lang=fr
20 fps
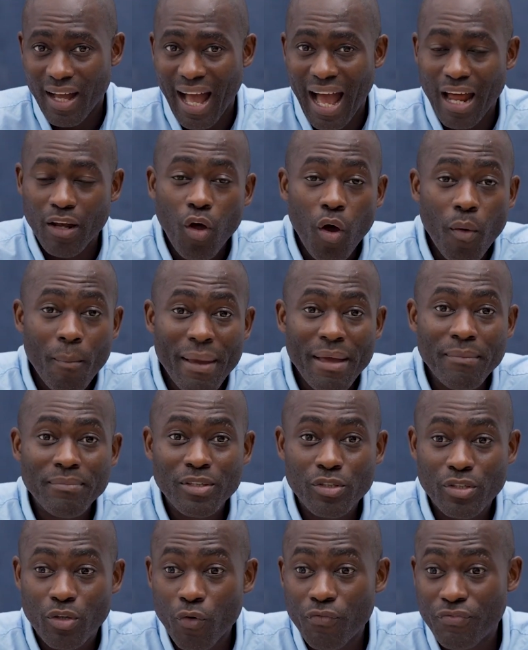alors
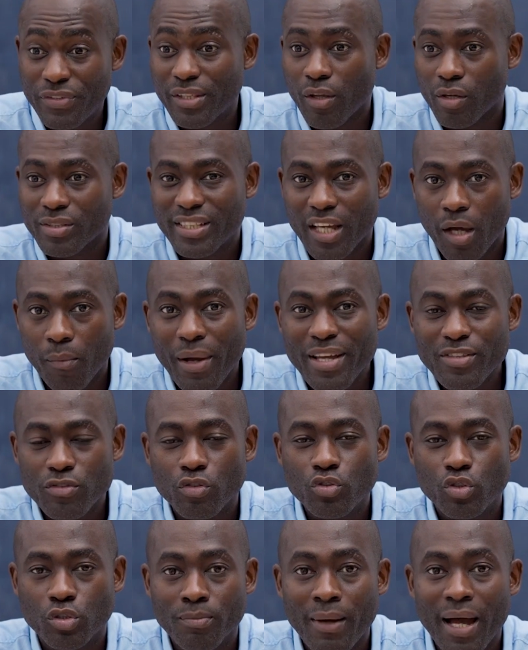même que financièrement ils
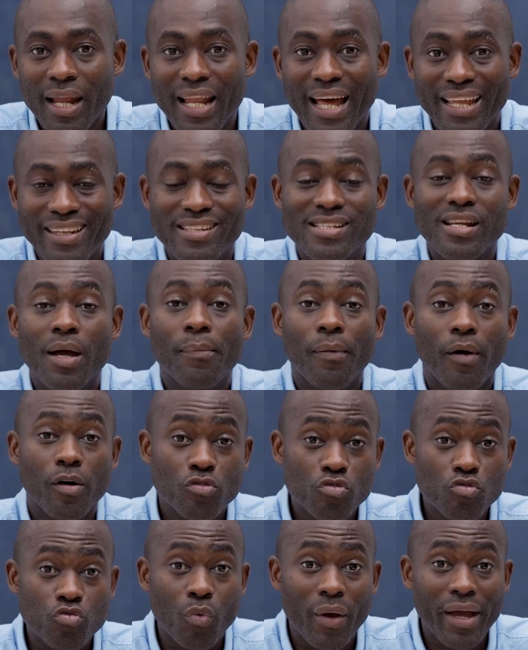ont du mal à déjà
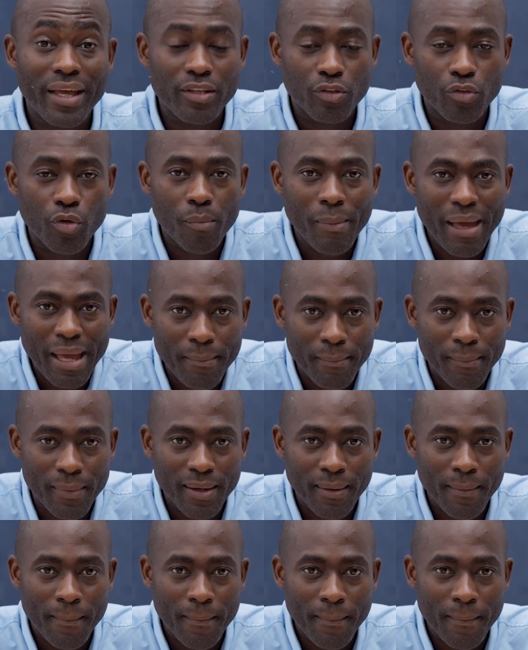prendre soin d'eux-mêmes.